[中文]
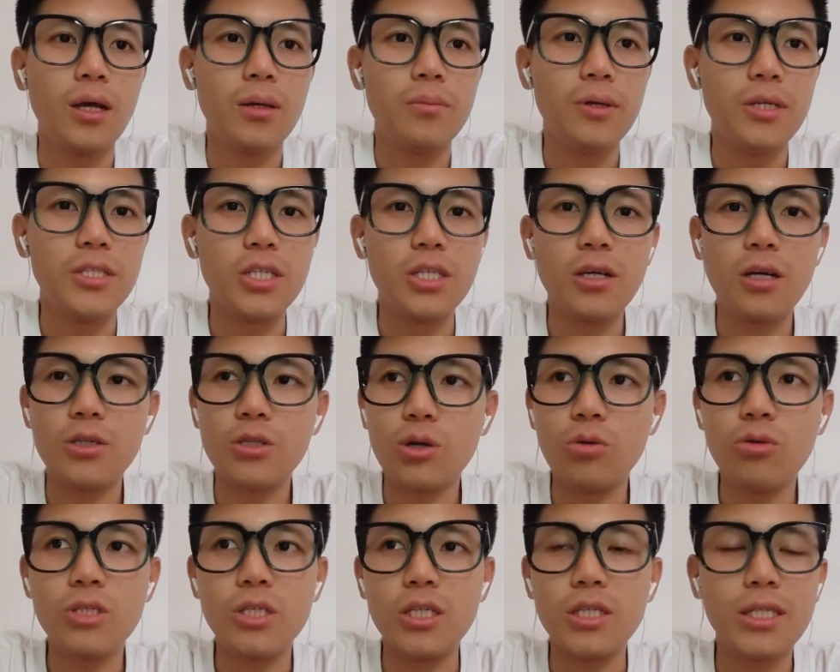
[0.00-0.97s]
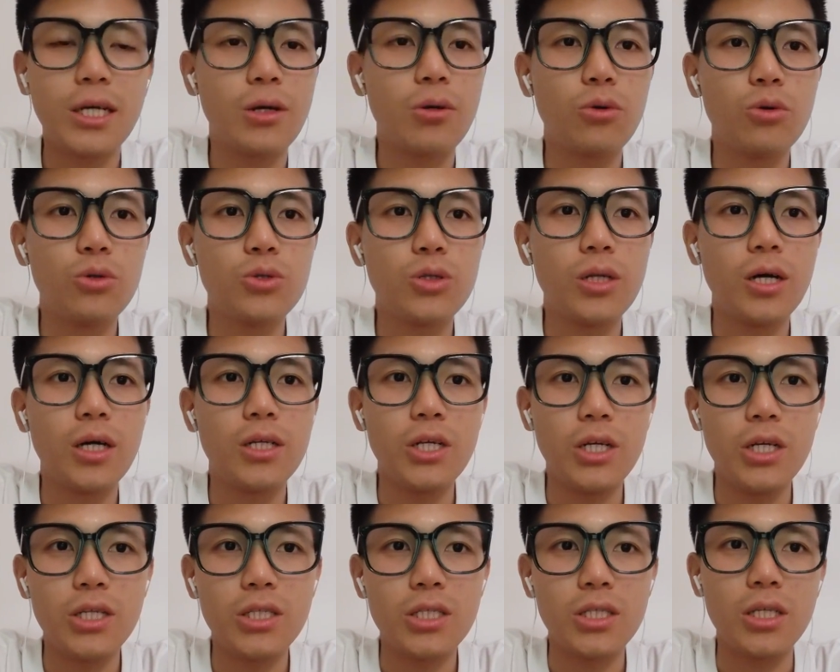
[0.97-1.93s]
毕竟呢，周琦在过去呢
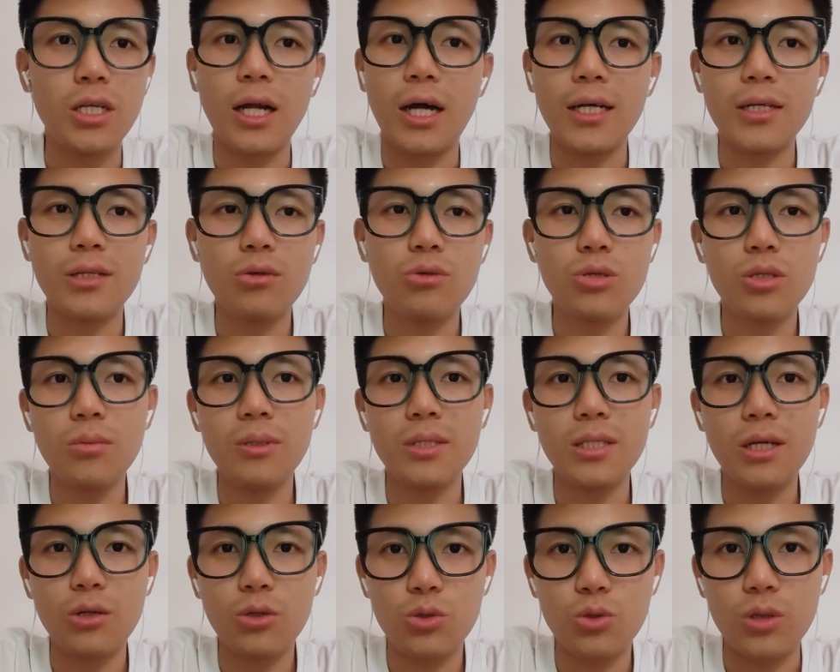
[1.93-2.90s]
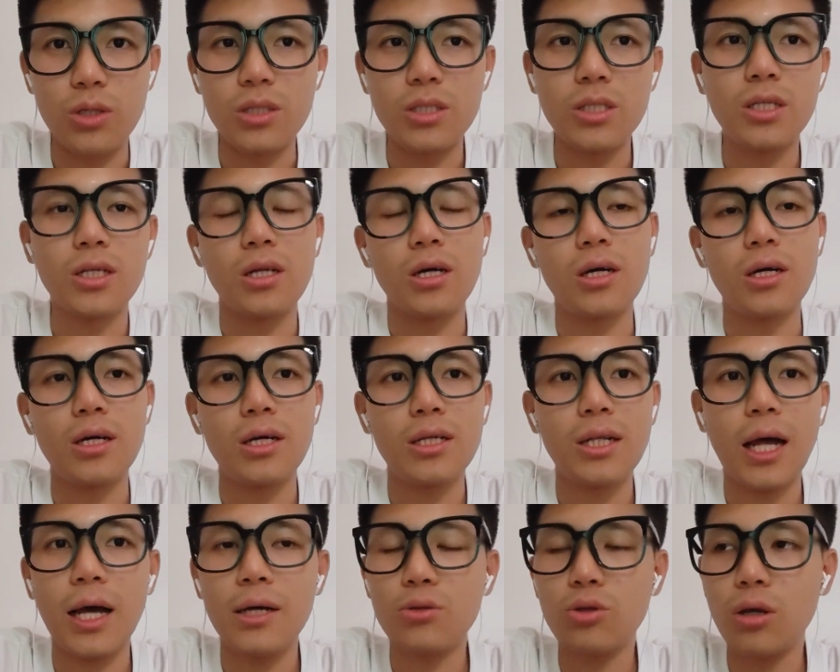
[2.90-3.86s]
一直以来都是比较随性的。
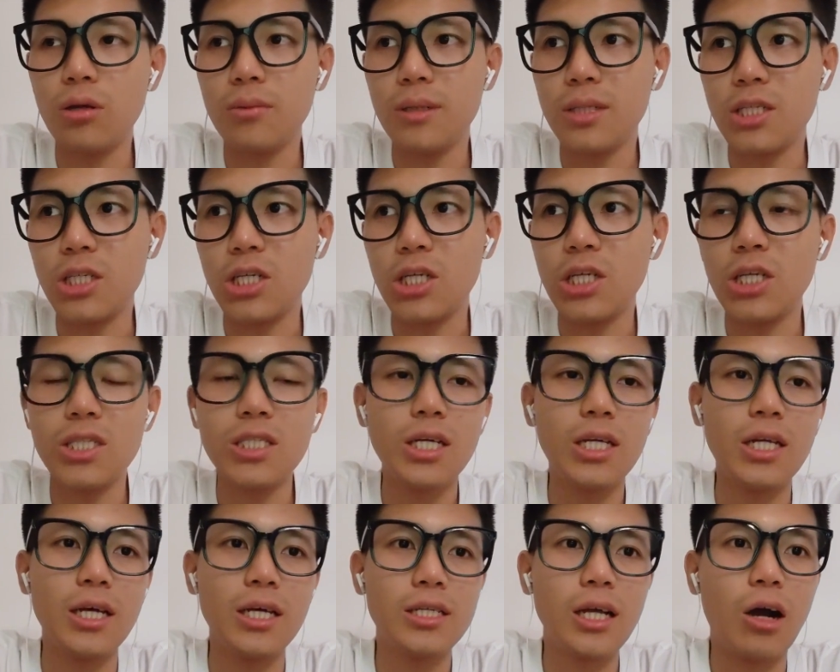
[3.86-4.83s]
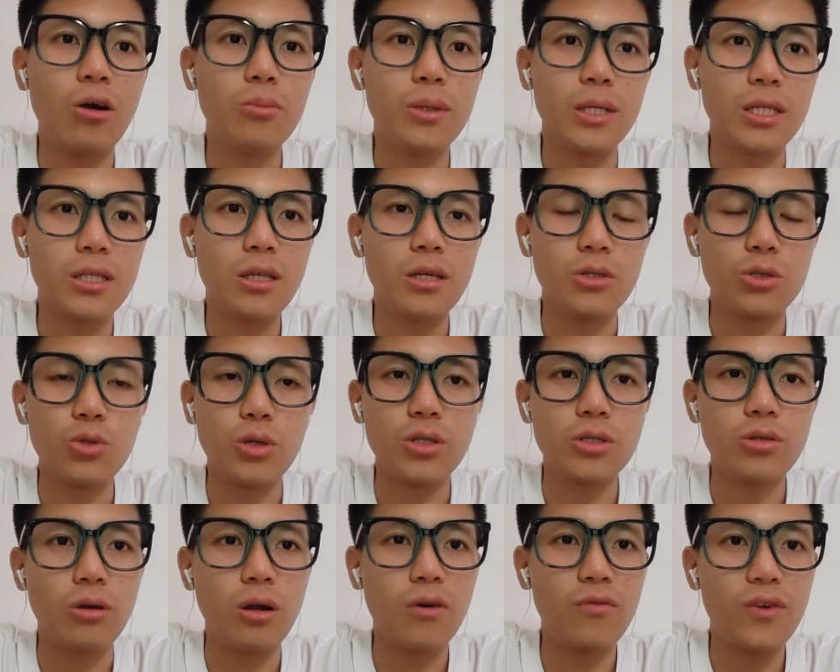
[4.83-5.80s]
他对比起易建联、姚明等选
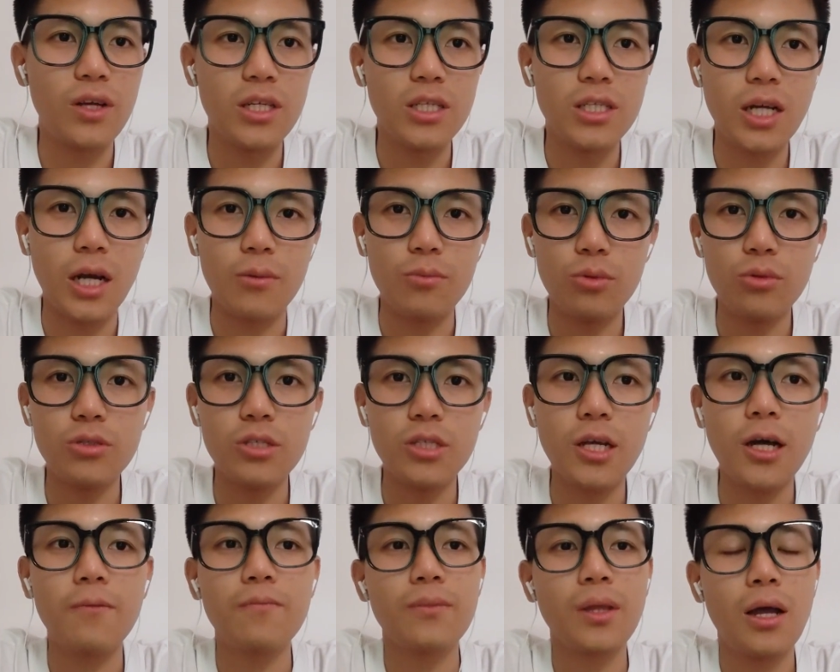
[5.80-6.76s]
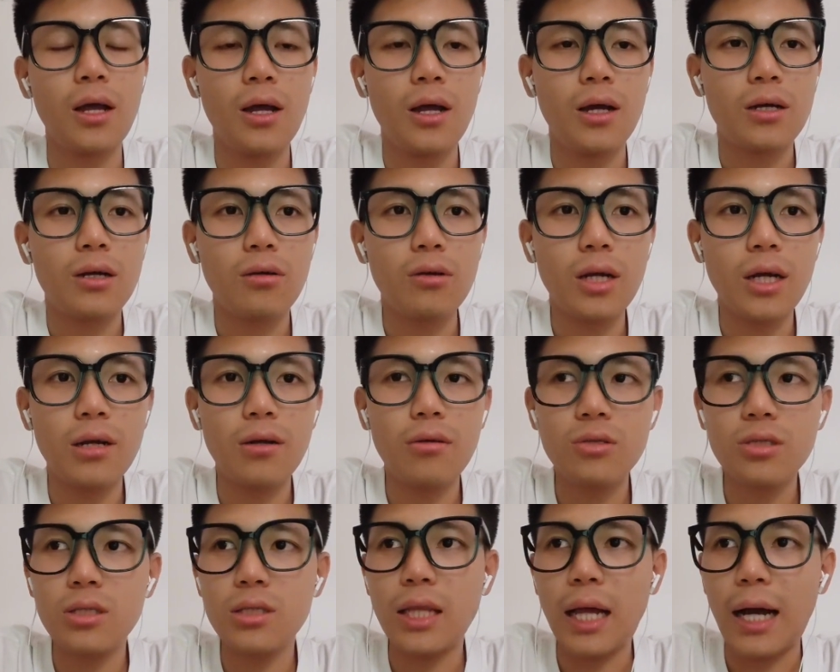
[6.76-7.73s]
手呢非常不一样。同样都
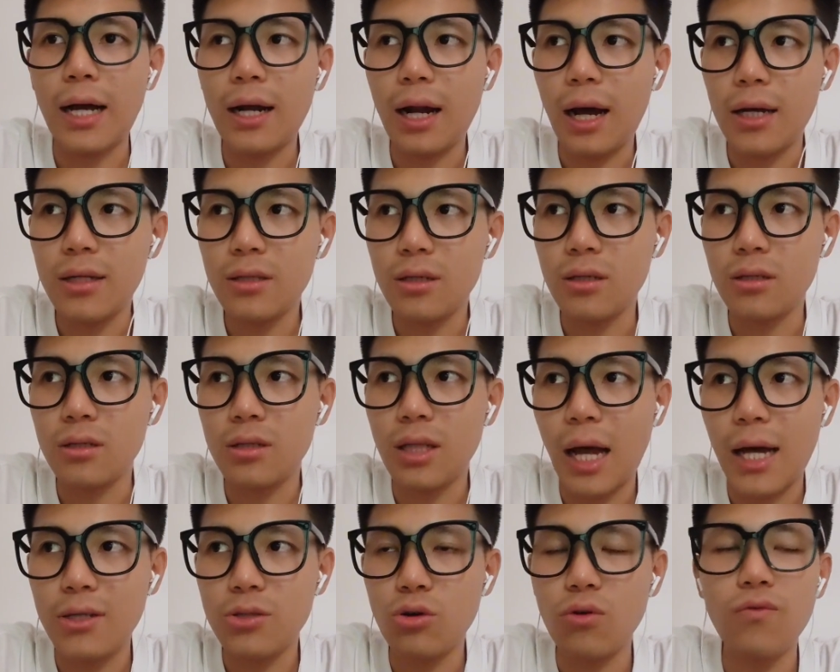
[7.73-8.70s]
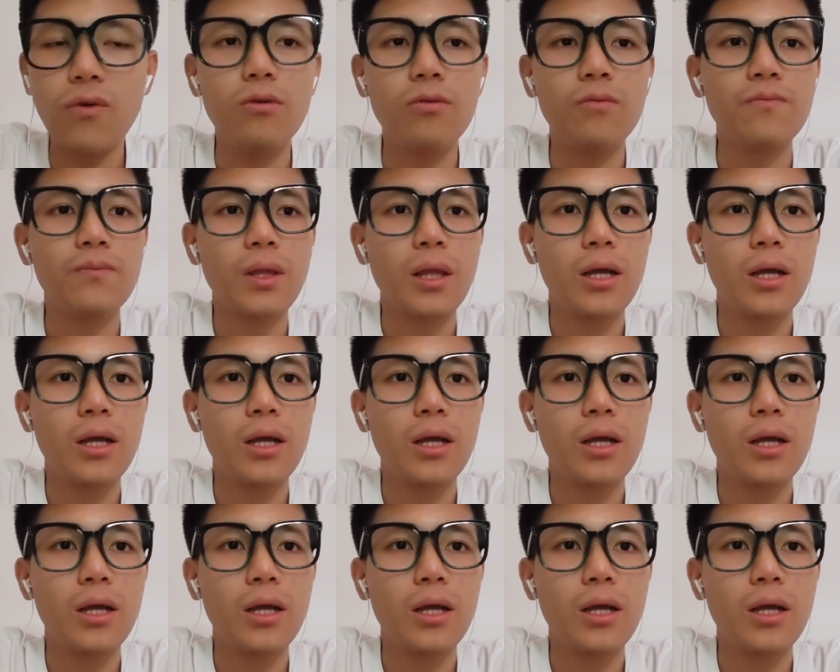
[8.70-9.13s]
是男篮的大中锋。